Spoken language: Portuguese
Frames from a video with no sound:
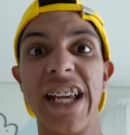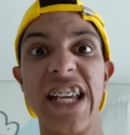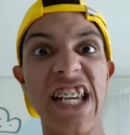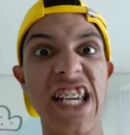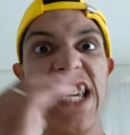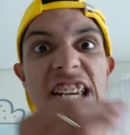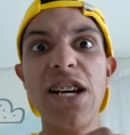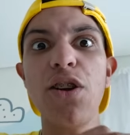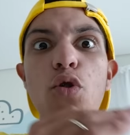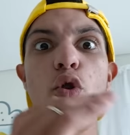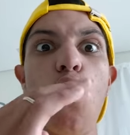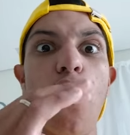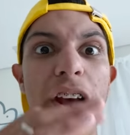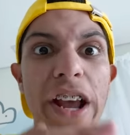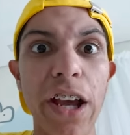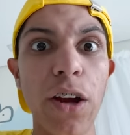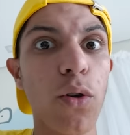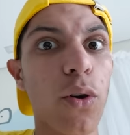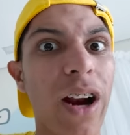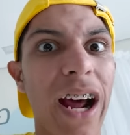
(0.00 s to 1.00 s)
e ir
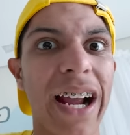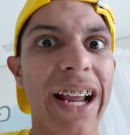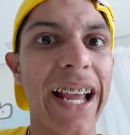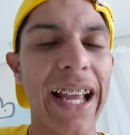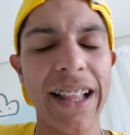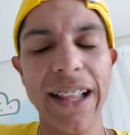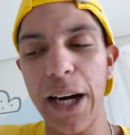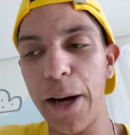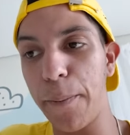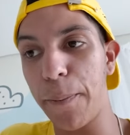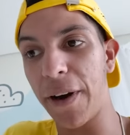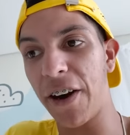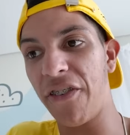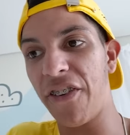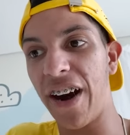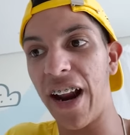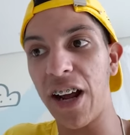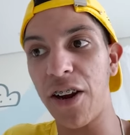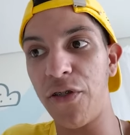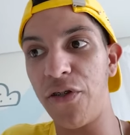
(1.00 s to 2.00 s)
correndo na Kevin pra
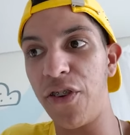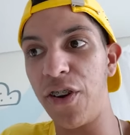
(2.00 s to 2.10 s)
falar que